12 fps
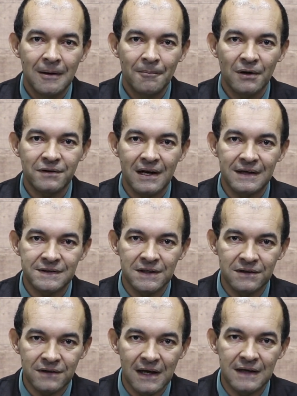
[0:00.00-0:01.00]
Pode ter a
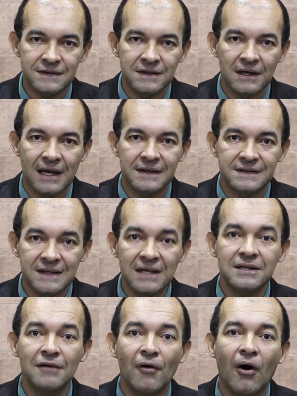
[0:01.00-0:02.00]
certeza que a
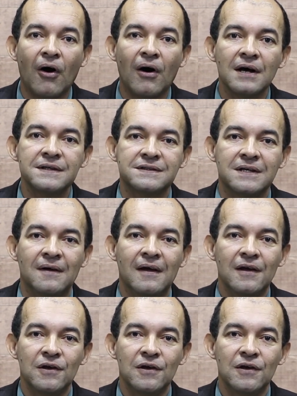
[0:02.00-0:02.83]
Santa Vó Rosa